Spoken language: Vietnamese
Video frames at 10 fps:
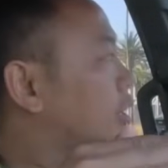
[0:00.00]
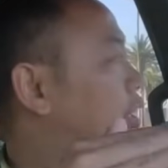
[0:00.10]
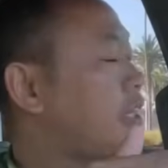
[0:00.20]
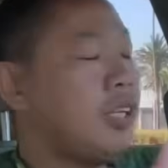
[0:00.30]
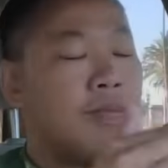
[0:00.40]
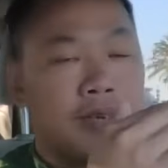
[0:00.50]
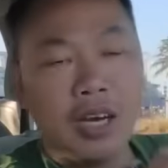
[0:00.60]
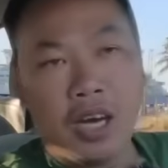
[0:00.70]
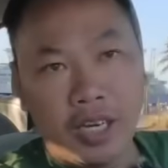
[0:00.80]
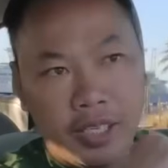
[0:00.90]
thì lúc
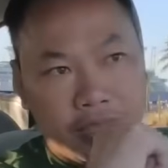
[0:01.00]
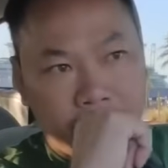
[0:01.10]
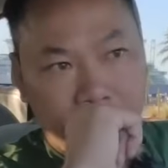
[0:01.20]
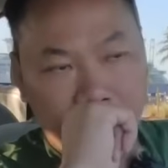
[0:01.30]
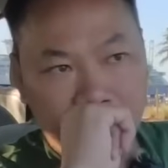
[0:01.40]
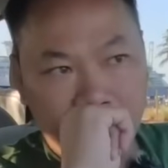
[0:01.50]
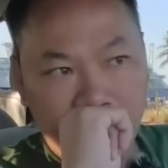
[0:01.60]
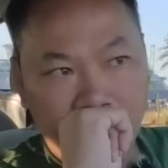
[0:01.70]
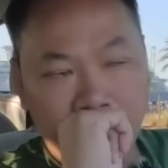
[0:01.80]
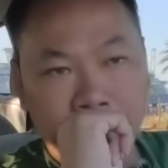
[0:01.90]
đó đó tự
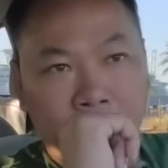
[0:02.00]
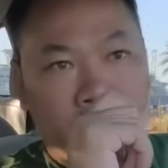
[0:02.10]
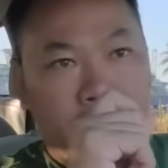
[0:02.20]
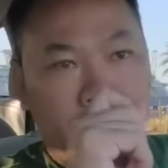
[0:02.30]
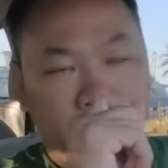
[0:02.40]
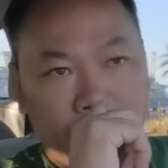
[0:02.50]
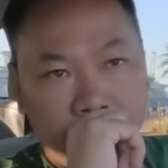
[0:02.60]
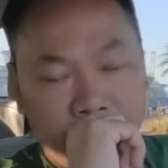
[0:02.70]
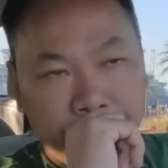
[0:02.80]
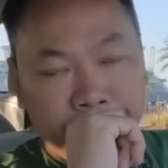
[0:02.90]
nhiên em hỏi
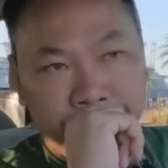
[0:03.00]
nó